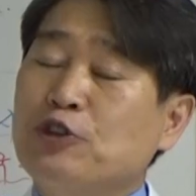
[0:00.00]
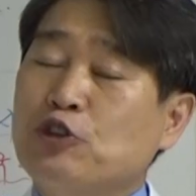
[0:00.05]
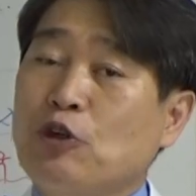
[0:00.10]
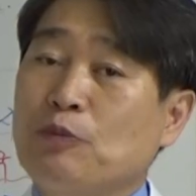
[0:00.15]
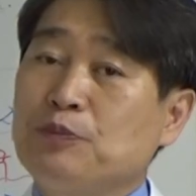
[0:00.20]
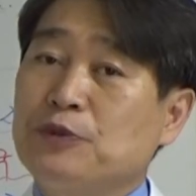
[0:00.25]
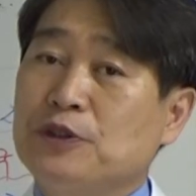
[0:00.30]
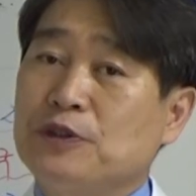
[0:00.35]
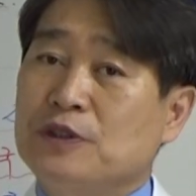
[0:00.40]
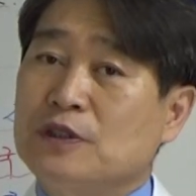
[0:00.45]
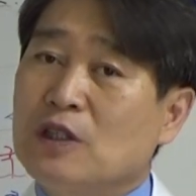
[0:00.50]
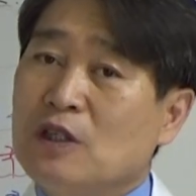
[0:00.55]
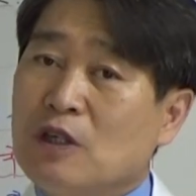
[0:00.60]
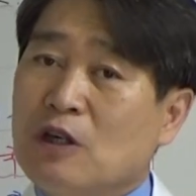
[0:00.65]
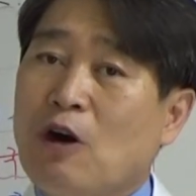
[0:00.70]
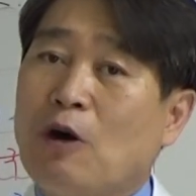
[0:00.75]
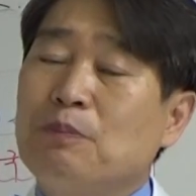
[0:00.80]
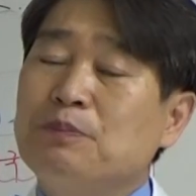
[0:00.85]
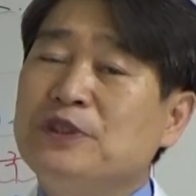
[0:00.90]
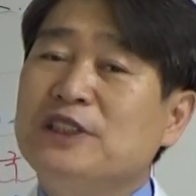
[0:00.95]
수 없는
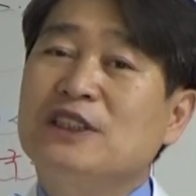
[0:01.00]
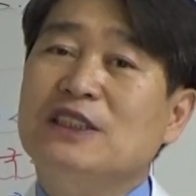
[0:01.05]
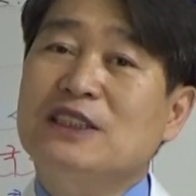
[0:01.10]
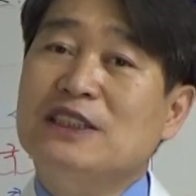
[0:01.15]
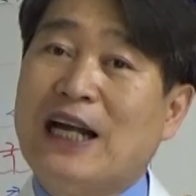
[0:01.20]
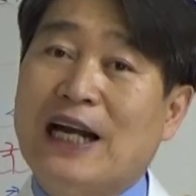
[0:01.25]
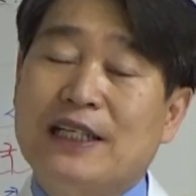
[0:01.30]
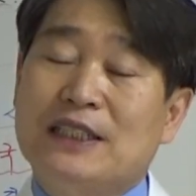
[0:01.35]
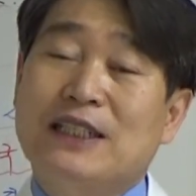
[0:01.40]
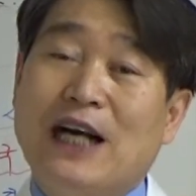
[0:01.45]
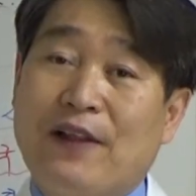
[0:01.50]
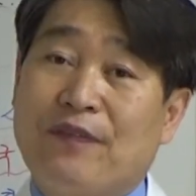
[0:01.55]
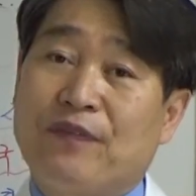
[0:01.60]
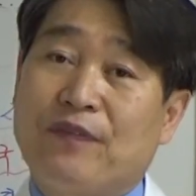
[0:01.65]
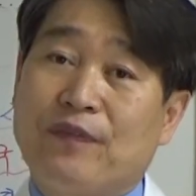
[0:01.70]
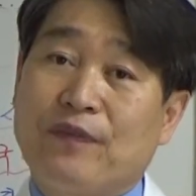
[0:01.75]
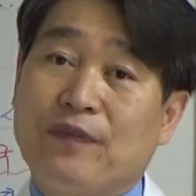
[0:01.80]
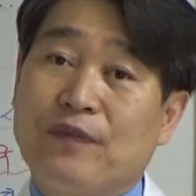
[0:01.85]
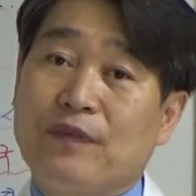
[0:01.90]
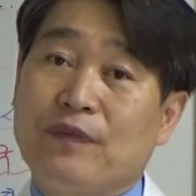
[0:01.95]
검증
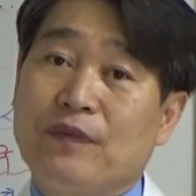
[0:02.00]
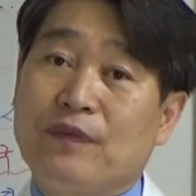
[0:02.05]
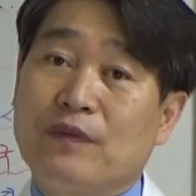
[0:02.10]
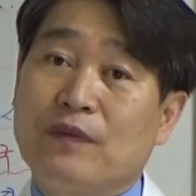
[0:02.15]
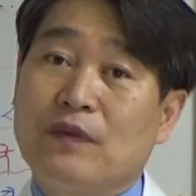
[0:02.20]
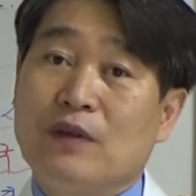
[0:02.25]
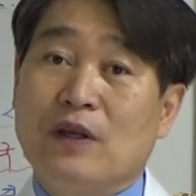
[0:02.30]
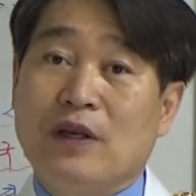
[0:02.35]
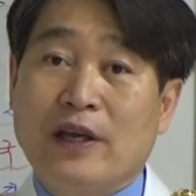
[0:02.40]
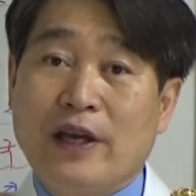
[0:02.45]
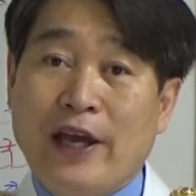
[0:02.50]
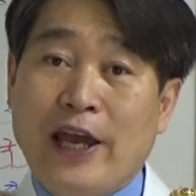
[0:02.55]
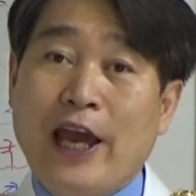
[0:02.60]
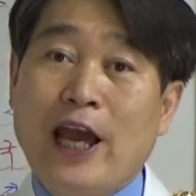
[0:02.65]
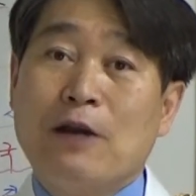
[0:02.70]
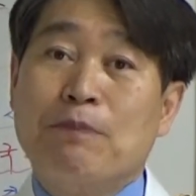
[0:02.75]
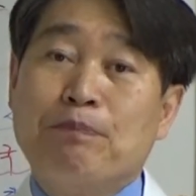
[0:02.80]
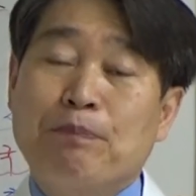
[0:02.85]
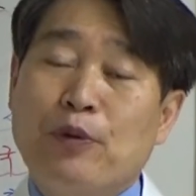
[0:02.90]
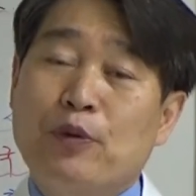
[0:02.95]
가능한
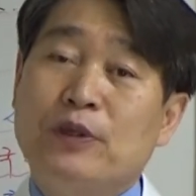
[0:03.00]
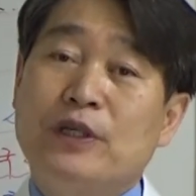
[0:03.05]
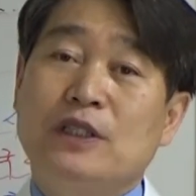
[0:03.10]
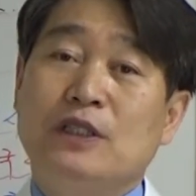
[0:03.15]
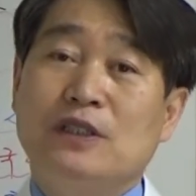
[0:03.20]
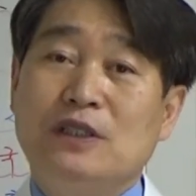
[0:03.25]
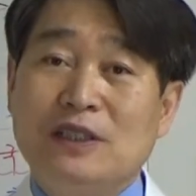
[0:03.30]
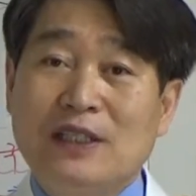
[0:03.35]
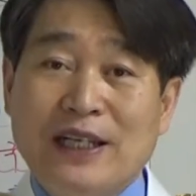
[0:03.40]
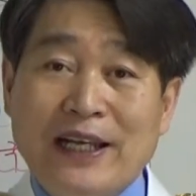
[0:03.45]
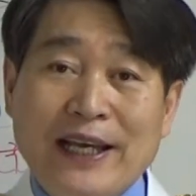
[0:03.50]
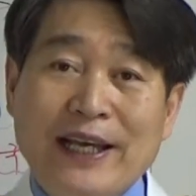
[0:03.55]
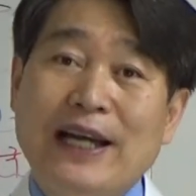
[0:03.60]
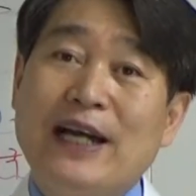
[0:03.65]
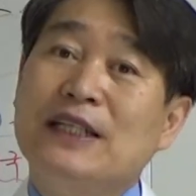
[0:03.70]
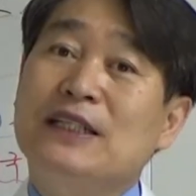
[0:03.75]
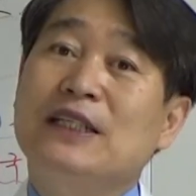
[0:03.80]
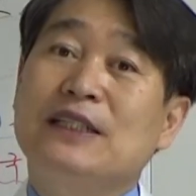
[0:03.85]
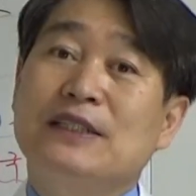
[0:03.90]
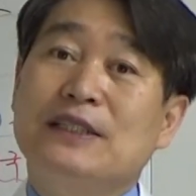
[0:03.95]
핵 포기를
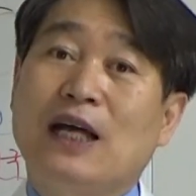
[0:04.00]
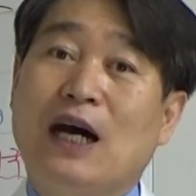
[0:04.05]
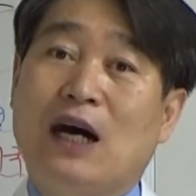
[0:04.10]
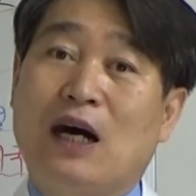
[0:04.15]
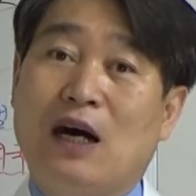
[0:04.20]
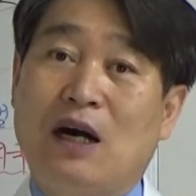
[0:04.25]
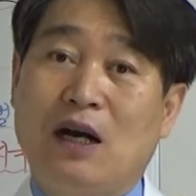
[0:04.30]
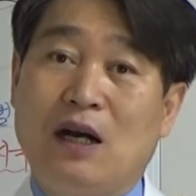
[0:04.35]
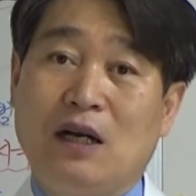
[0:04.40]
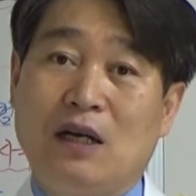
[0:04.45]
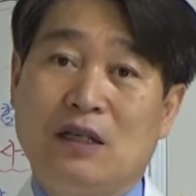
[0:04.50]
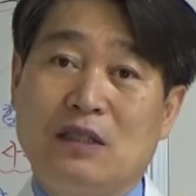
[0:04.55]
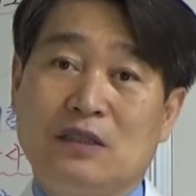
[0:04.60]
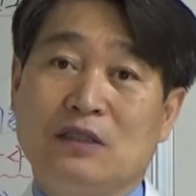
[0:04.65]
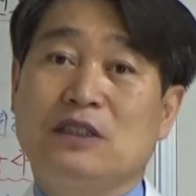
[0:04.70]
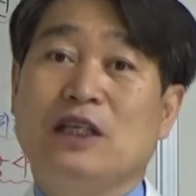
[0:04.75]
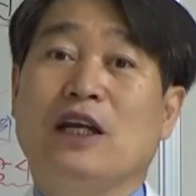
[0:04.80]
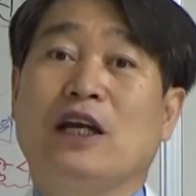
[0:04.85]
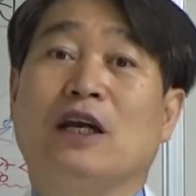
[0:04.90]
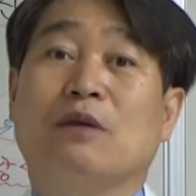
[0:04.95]
해야 된다.
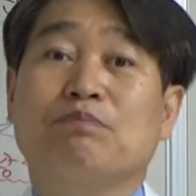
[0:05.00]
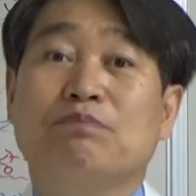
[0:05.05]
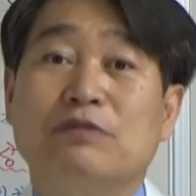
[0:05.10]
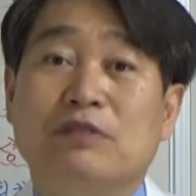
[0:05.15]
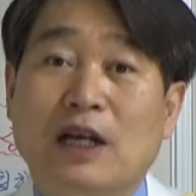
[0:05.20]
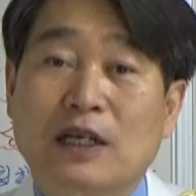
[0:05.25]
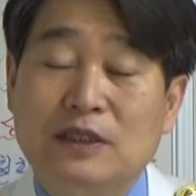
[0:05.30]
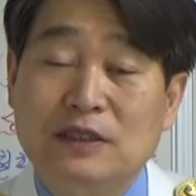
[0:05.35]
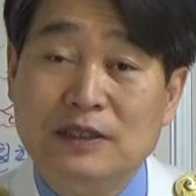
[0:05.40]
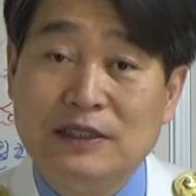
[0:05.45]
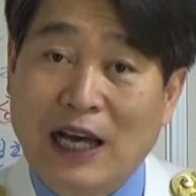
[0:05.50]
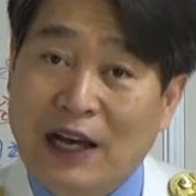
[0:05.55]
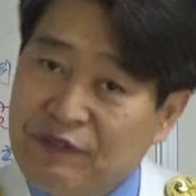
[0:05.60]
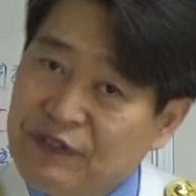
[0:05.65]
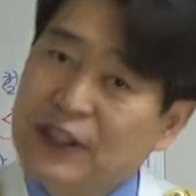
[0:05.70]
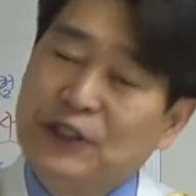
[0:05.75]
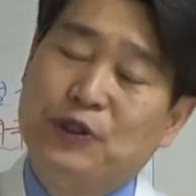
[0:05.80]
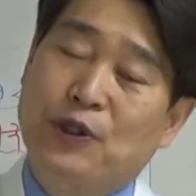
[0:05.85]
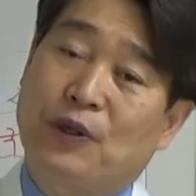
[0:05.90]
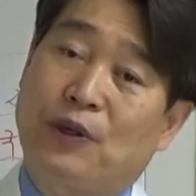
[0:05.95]
이게 북한은 안
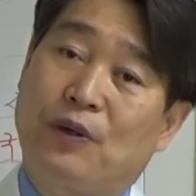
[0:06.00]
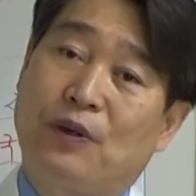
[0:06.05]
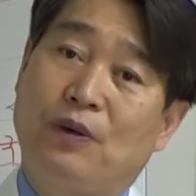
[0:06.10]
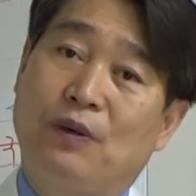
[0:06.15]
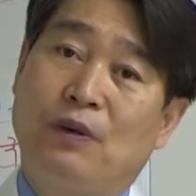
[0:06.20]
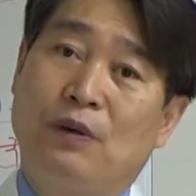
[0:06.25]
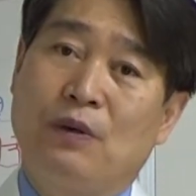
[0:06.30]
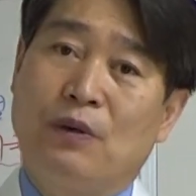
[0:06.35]
되죠.